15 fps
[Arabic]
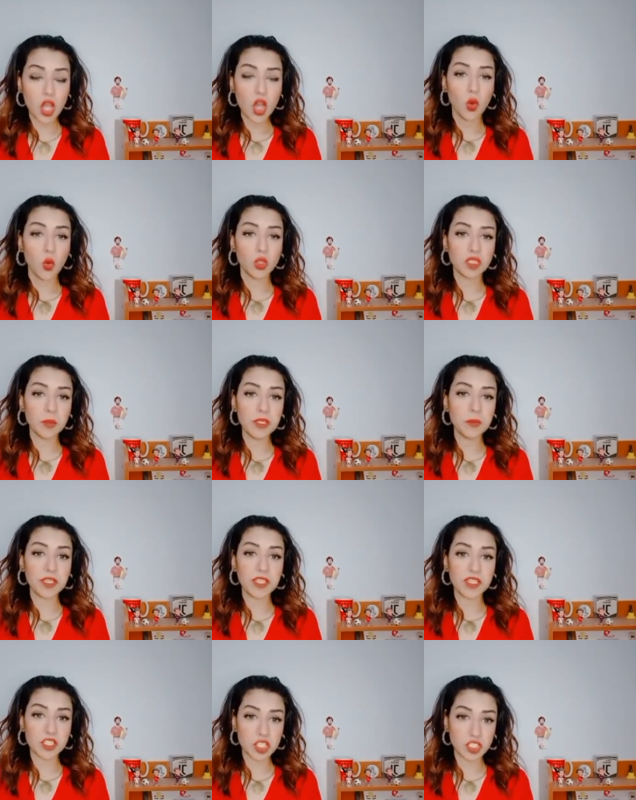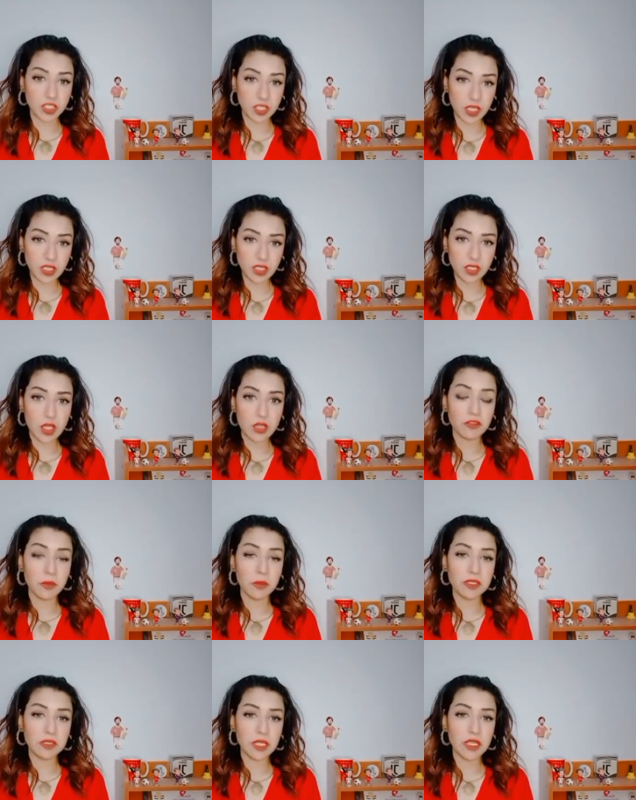وطبيب كرشتين
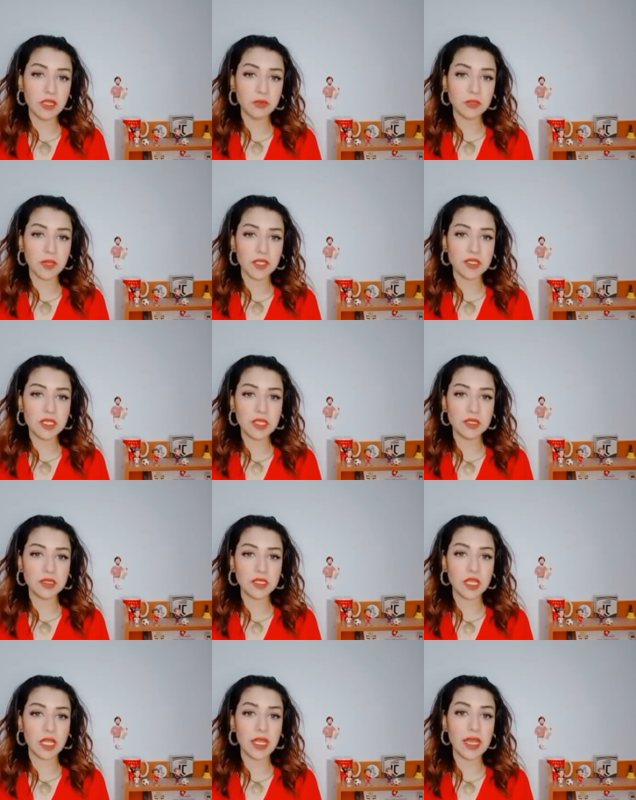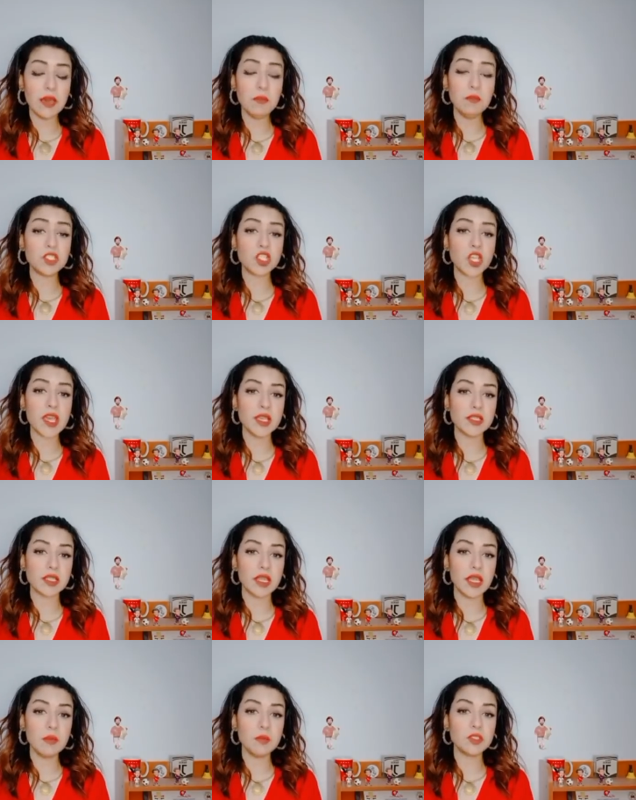فبالتالي بتبقى دي النتيجه اللاعب مش جاهز
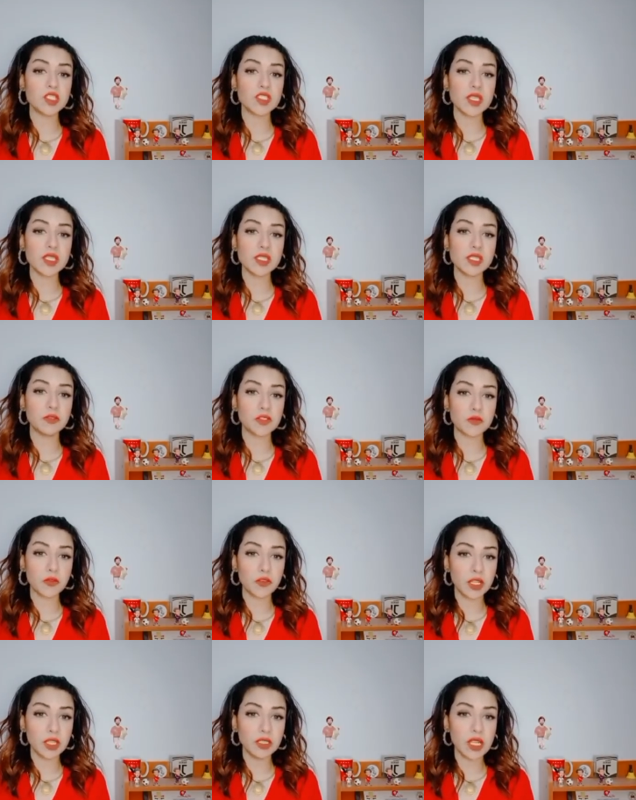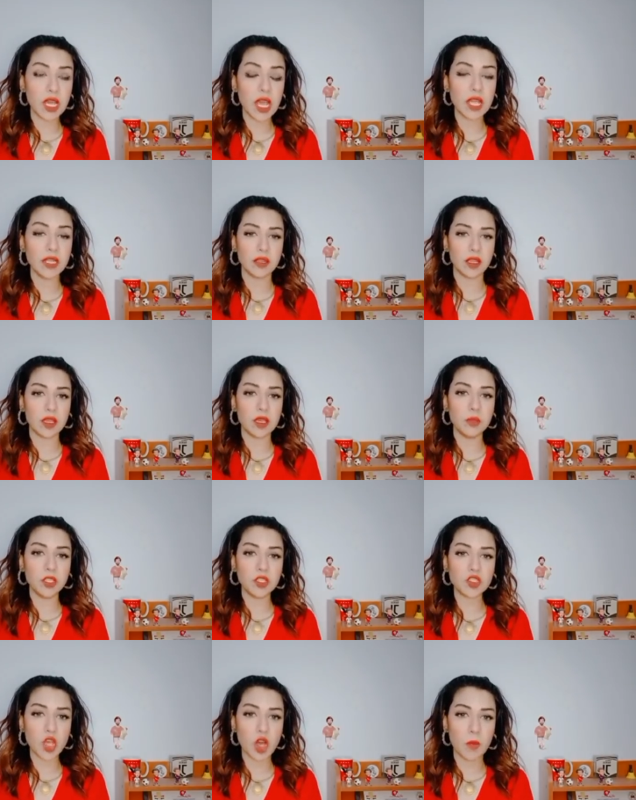اللاعب مش اساسي في صفوف النادي الاهلي راجع من
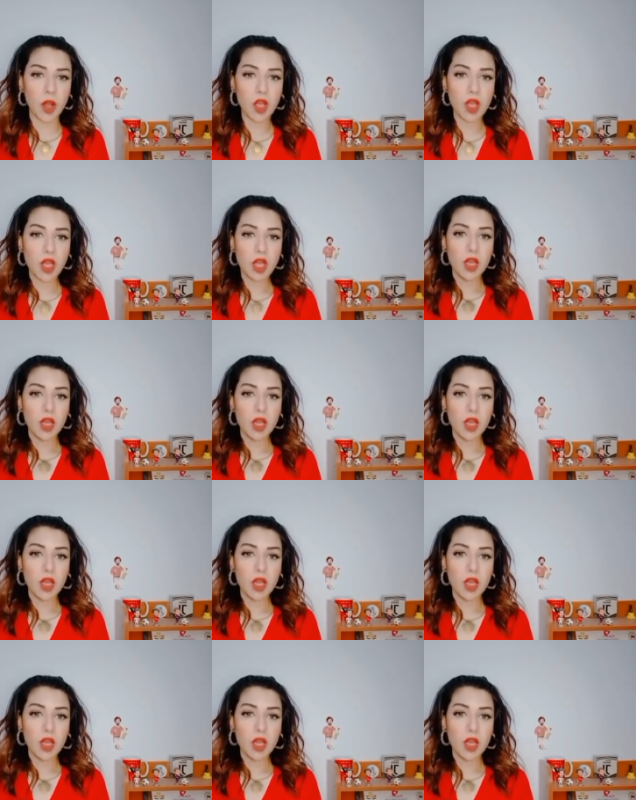اصابه